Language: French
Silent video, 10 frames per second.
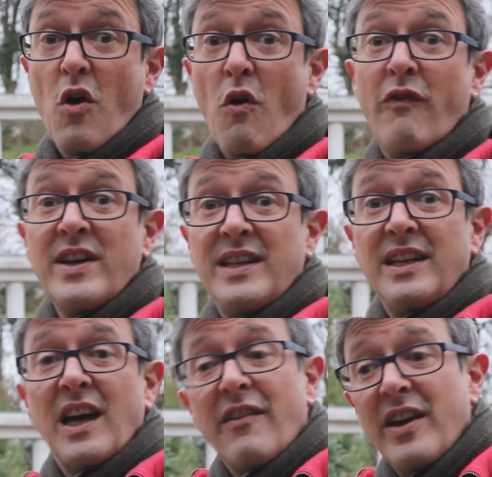On va essayer
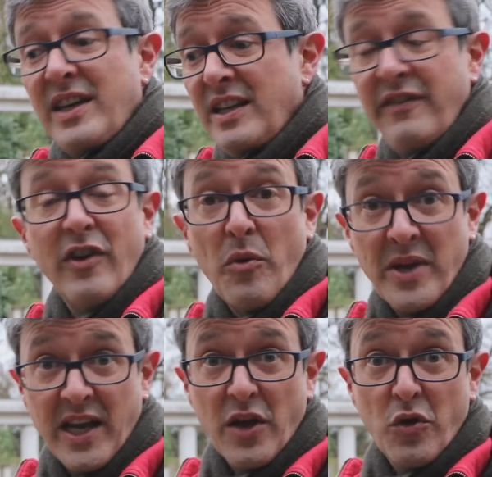de travailler différents
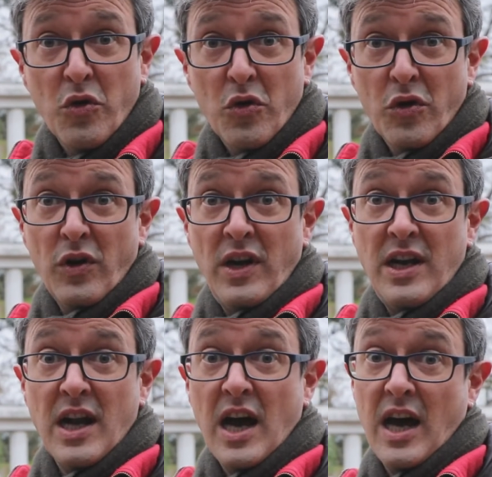matériaux,
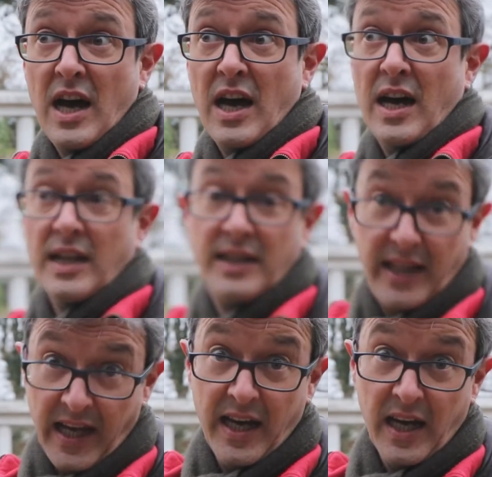la
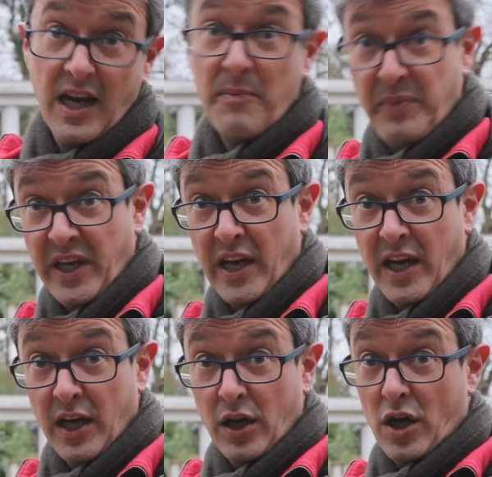terre, la
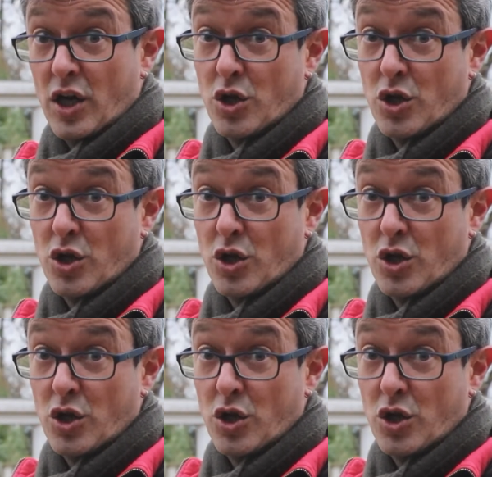pierre, la